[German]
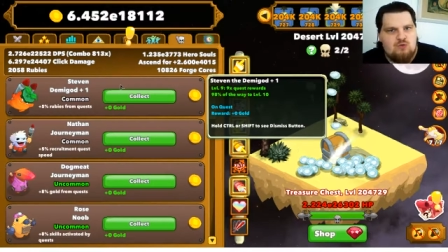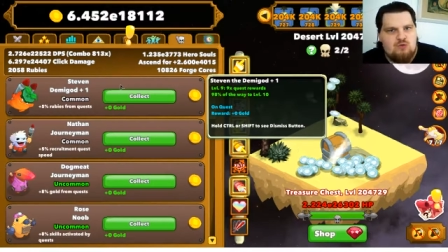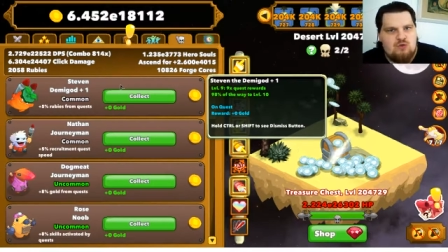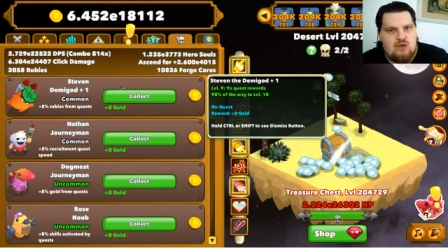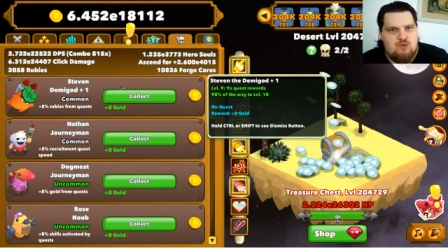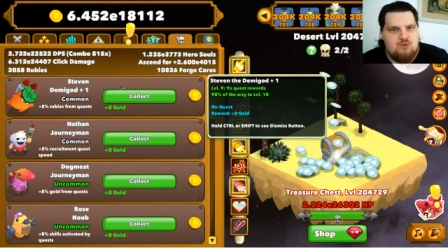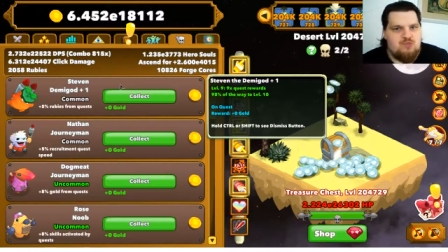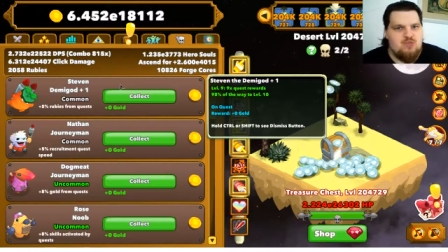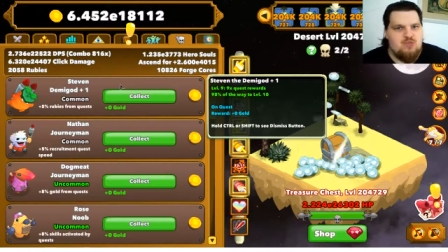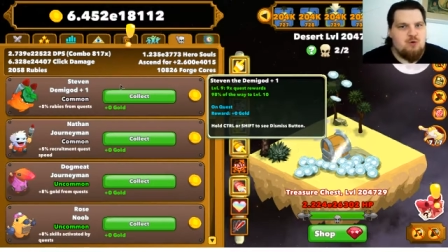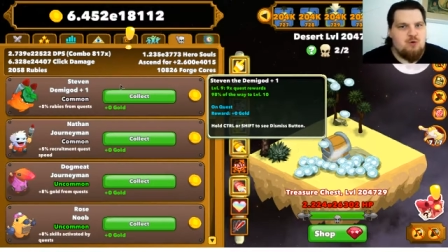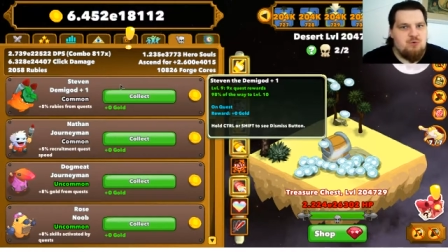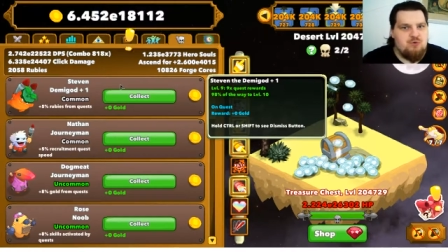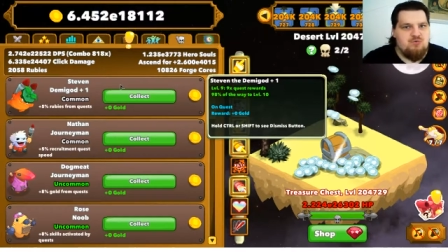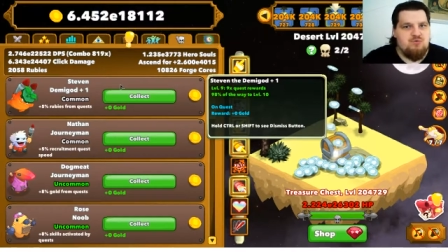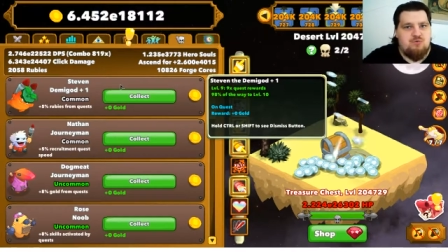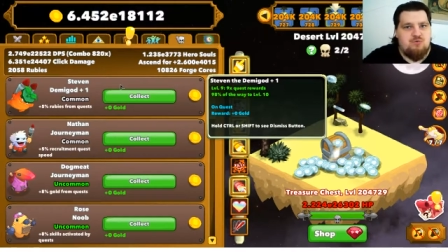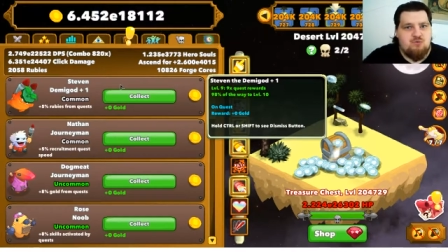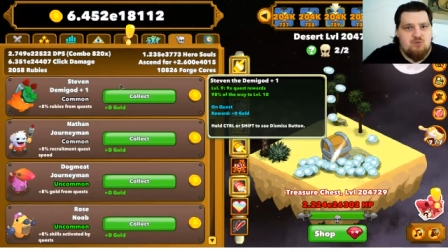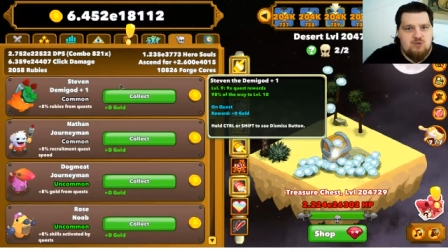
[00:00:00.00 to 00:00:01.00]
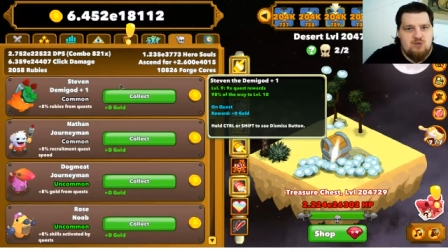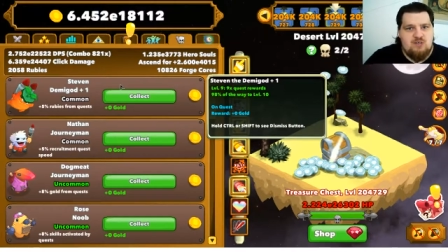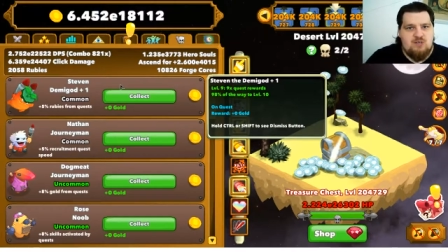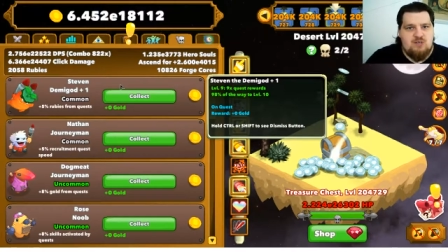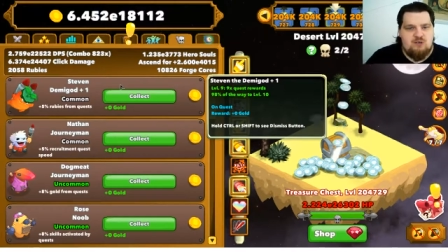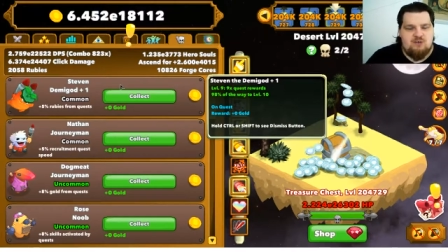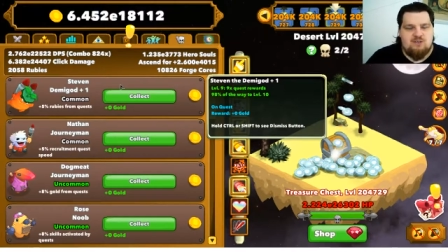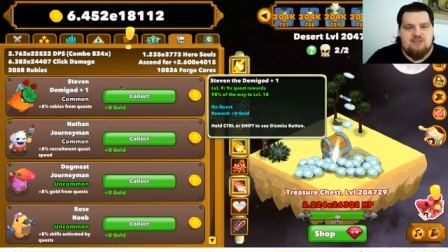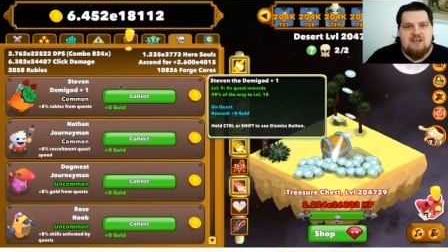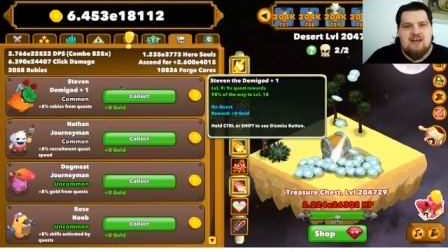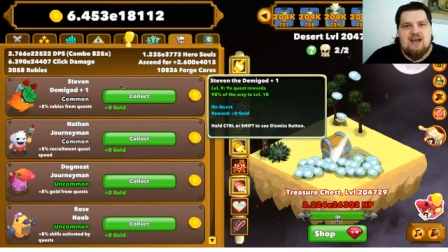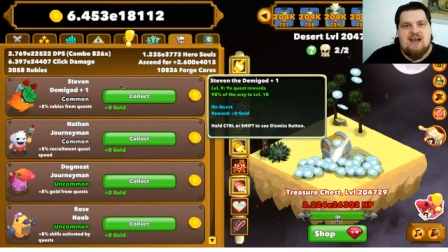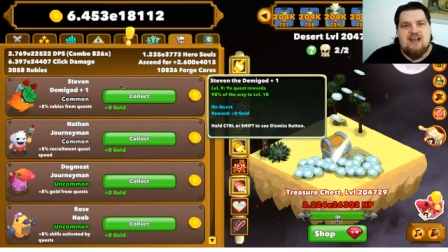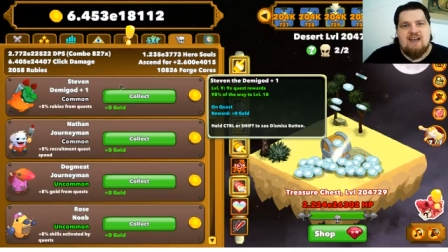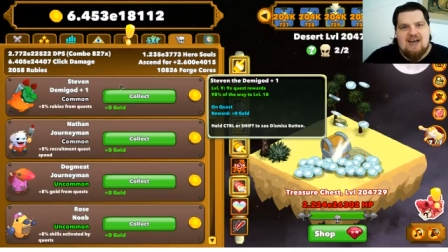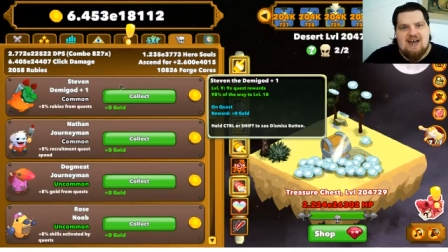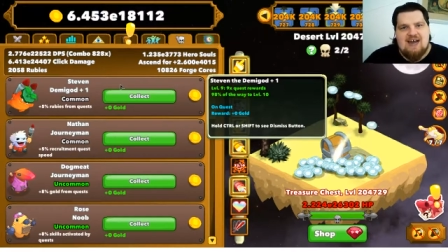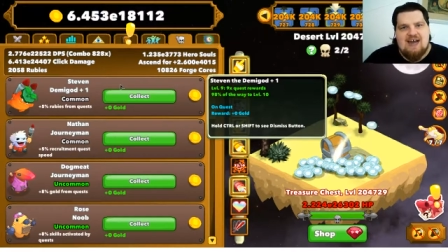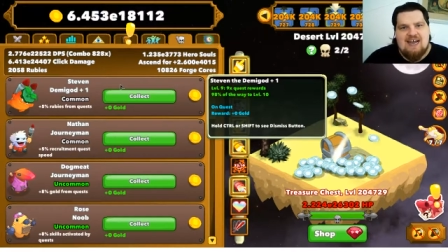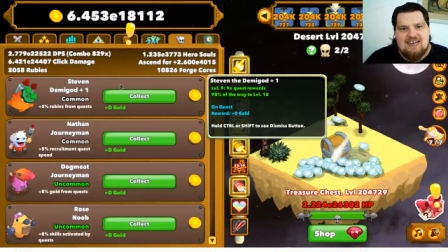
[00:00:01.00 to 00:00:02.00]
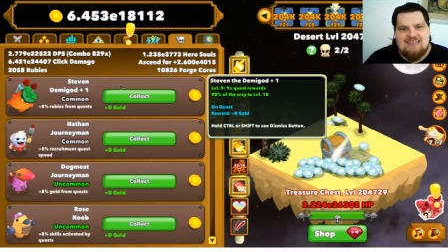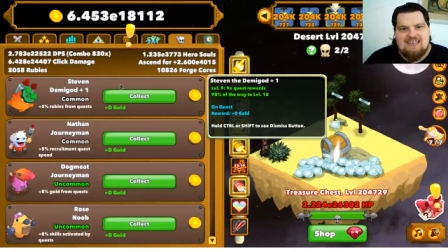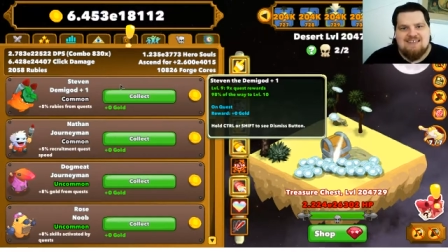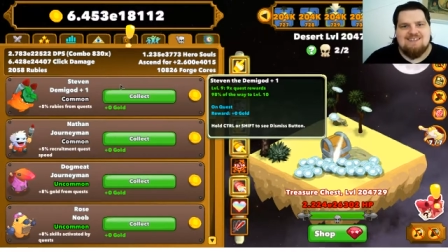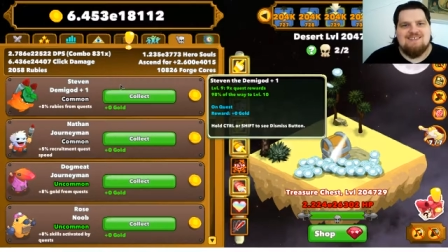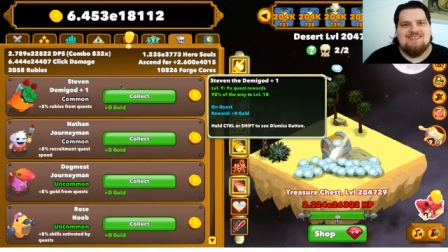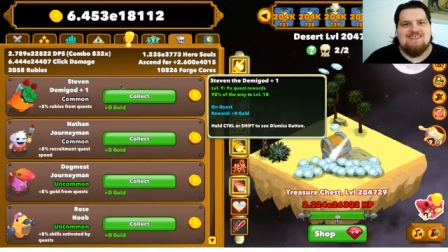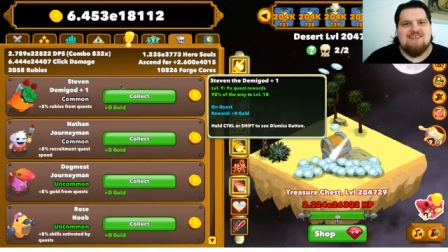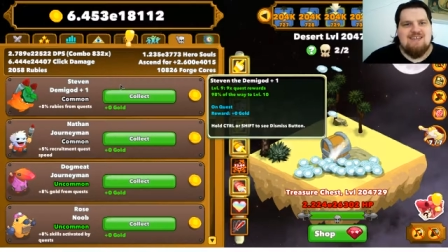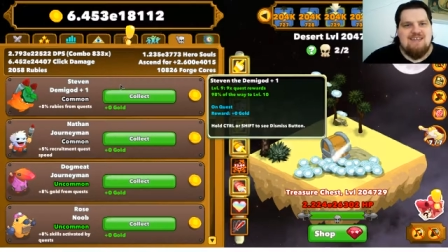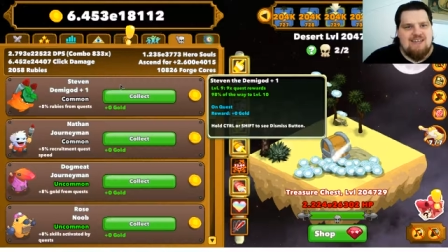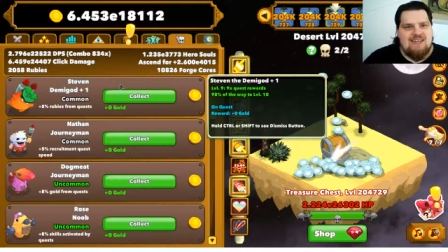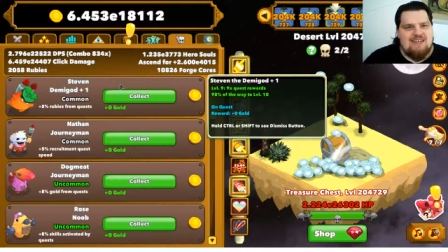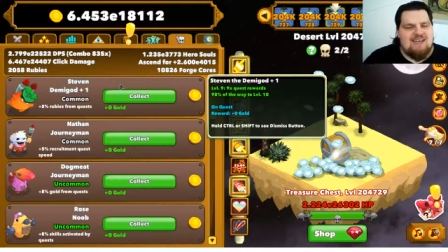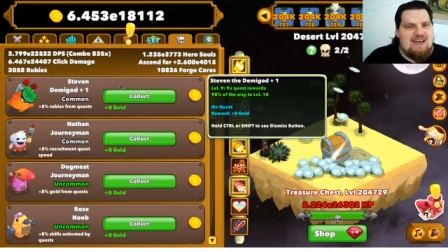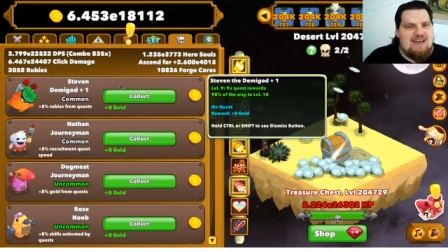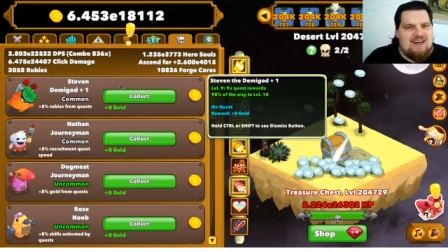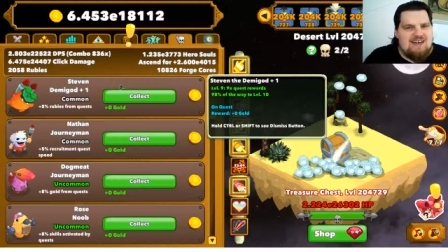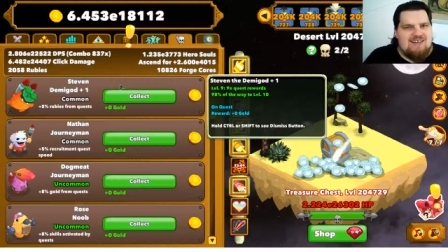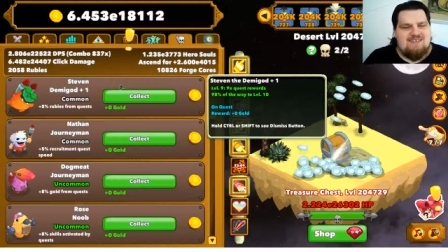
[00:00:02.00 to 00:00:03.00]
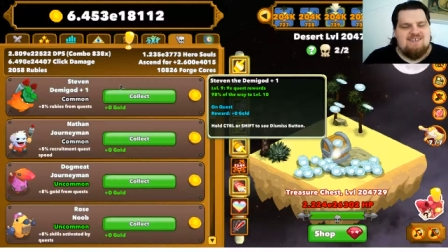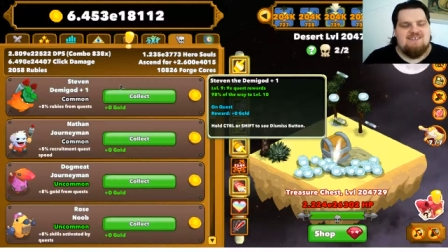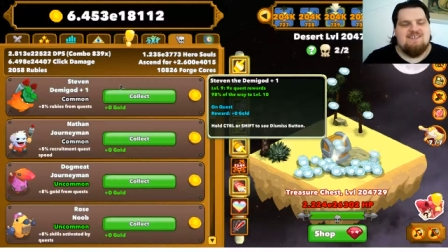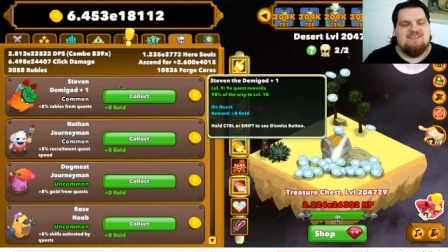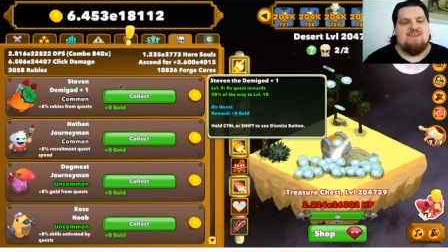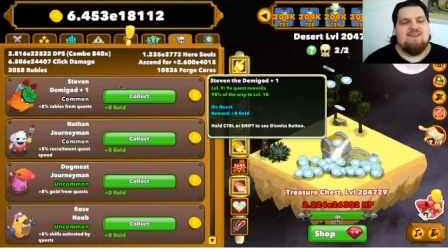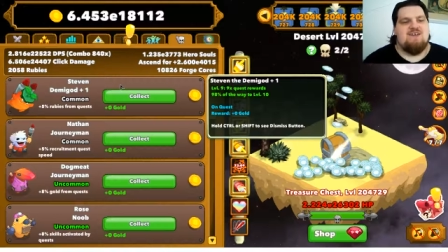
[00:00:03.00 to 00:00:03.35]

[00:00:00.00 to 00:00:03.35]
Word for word: also 1000 Nullen und dann eine 1 E18.